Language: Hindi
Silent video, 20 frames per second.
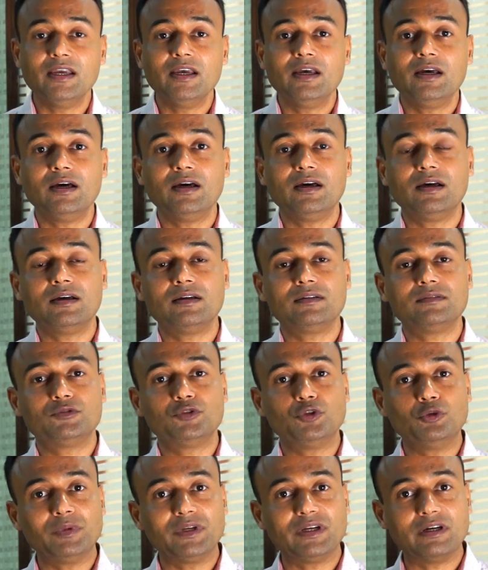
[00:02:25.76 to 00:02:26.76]

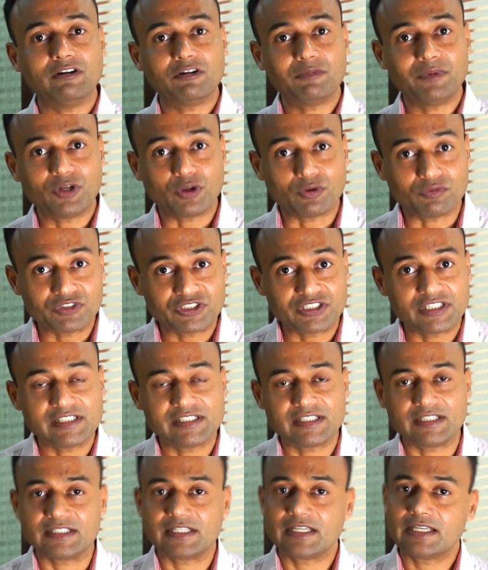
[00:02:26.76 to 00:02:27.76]
जो भी गवर्नमेंट ऑफिशियल्स
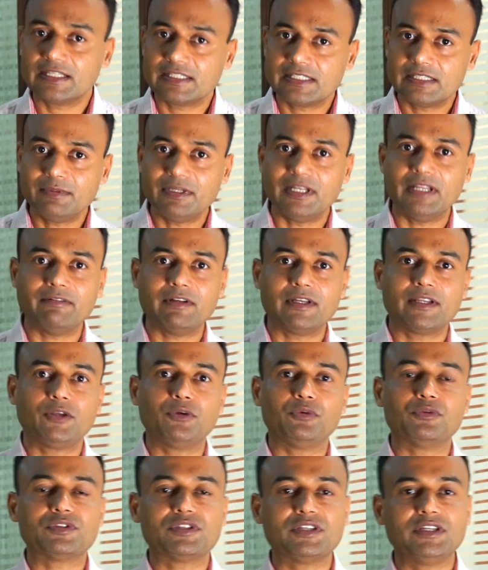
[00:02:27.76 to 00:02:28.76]
हैं चाहे किसी भी लेवल के
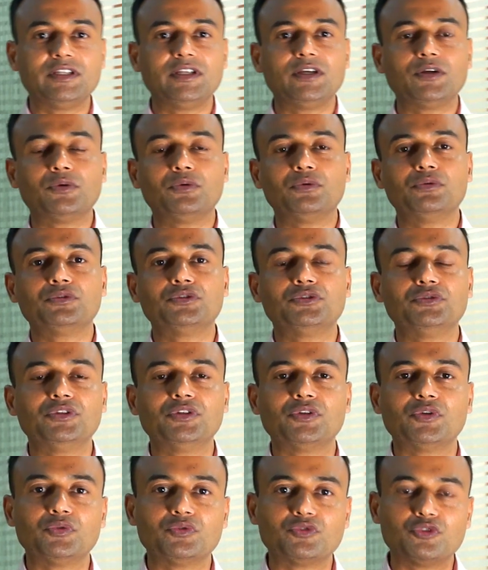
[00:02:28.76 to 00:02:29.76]
हों सीनियर हों जूनियर
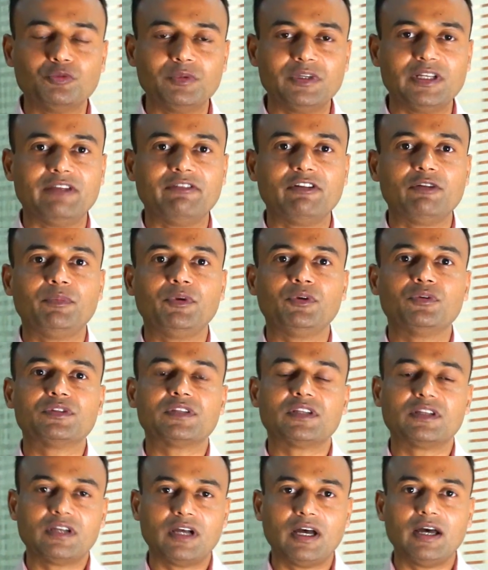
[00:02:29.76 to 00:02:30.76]
हों जो भी लेवल पे हो
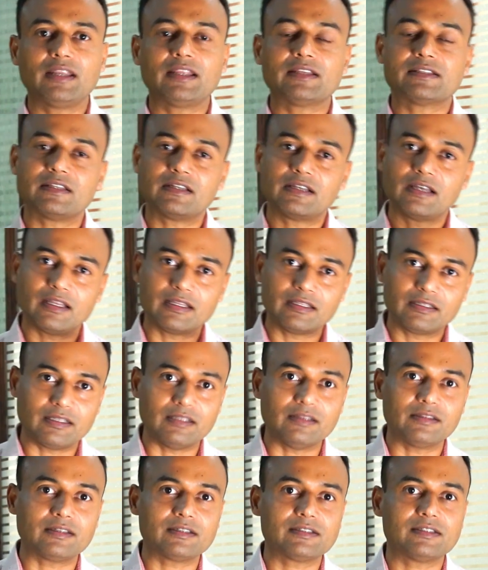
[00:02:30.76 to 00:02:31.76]
सरकार या सरकारी
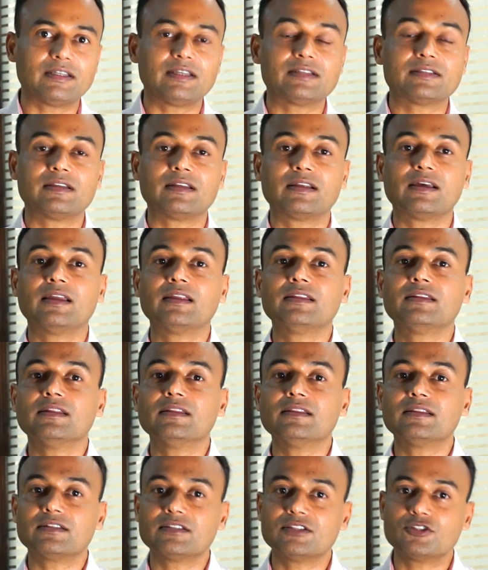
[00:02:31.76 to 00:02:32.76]
तंत्र से या सरकारी
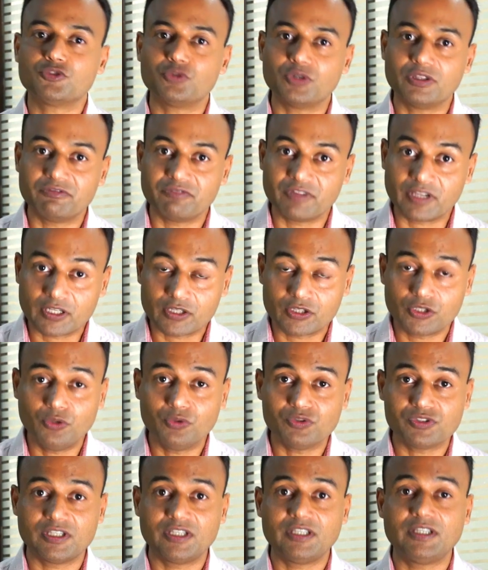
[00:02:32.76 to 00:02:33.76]
तंत्र से जुड़े व्यक्तियों
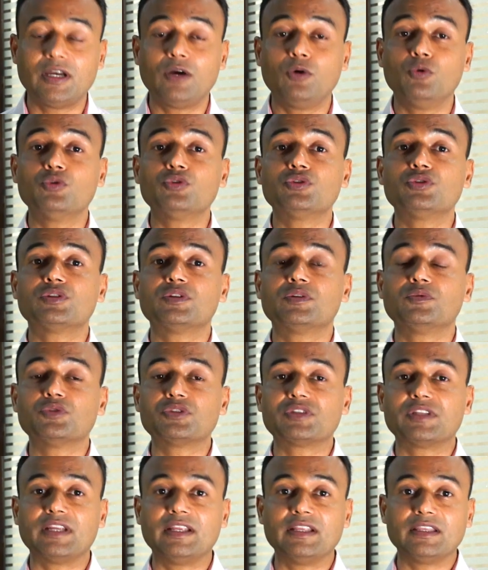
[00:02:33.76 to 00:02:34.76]
से या उन उस
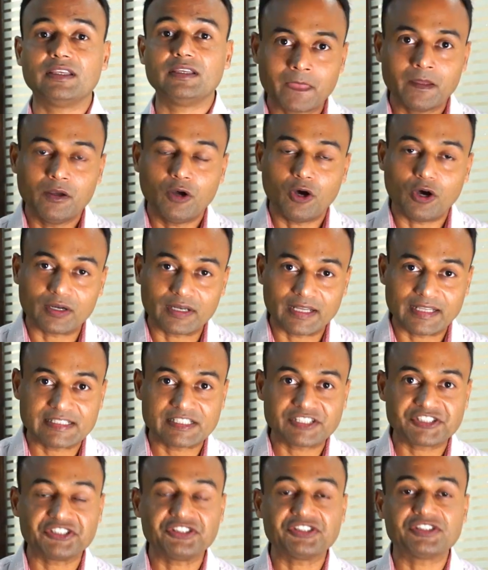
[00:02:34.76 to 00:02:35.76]
तरह की
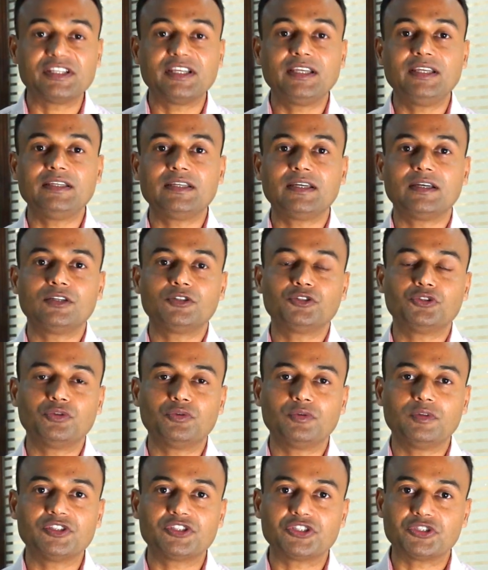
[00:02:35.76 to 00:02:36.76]
ऑर्गेनाइजेशंस हैं या जो
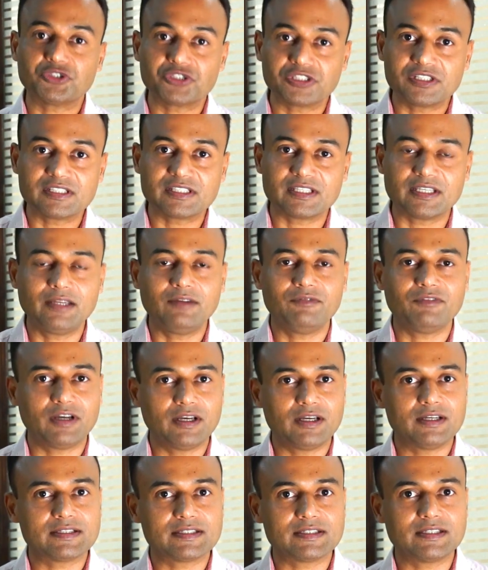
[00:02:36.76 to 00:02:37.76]
इंस्टीट्यूशंस हैं
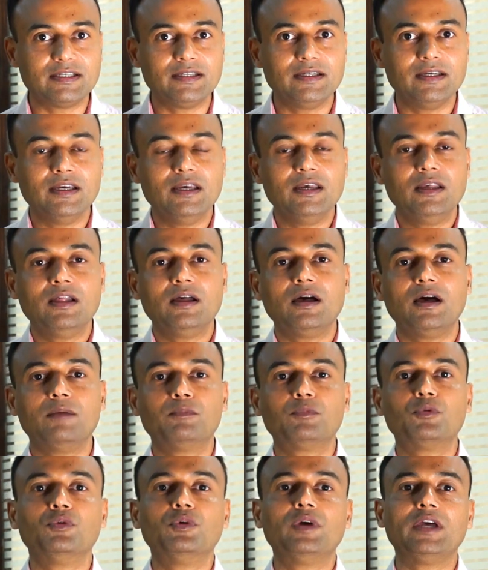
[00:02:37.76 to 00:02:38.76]
वहाँ से
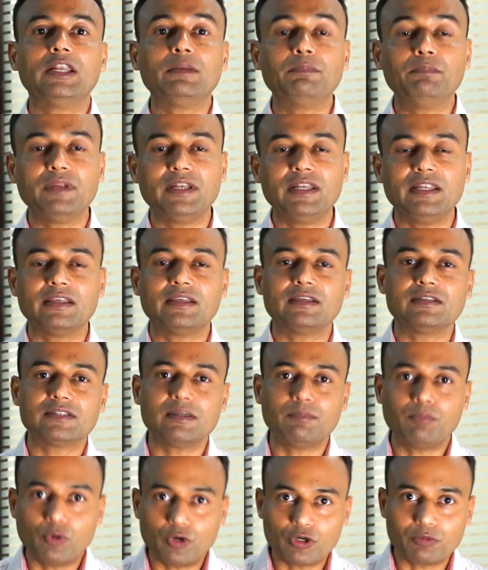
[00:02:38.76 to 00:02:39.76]
आपको हेल्प मिलने की
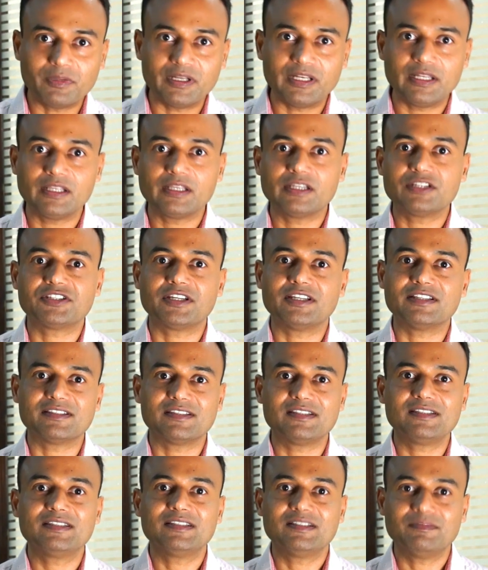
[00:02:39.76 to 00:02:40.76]
सपोर्ट मिलने के
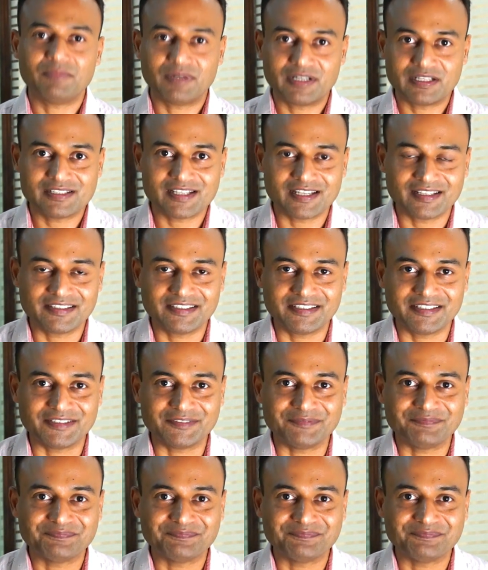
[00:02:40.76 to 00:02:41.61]
चांसेस बढ़ जाते हैं